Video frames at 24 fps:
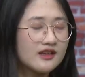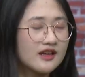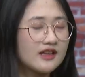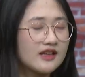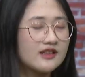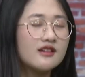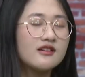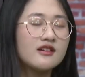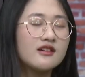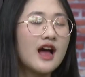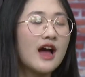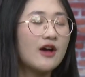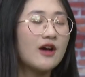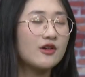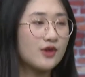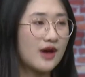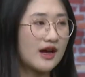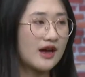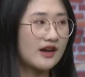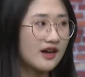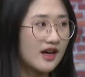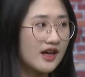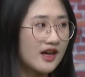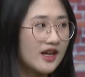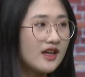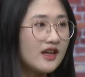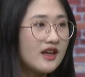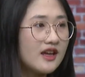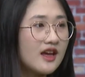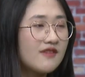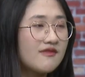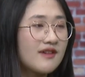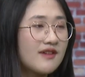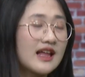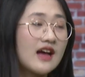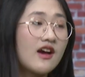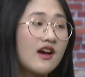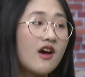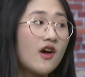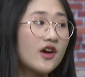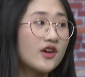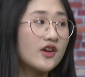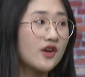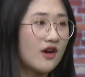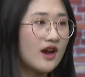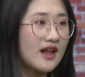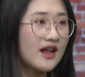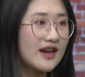cái thứ hào nhoáng đấy và ta
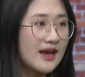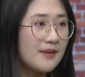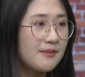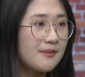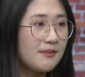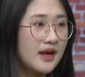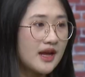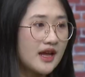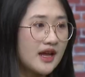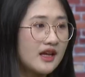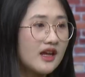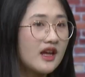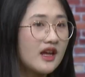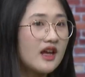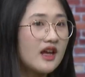gọi đó là đam mê